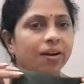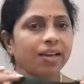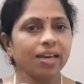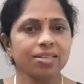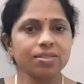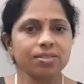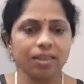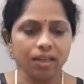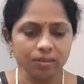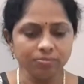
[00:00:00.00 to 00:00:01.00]
ఓకే
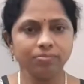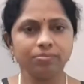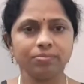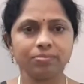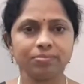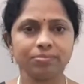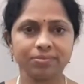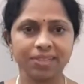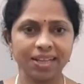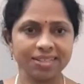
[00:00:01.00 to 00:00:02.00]
చూసేద్దాం
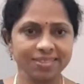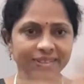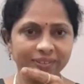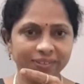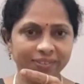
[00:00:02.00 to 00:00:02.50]
లెట్స్ గో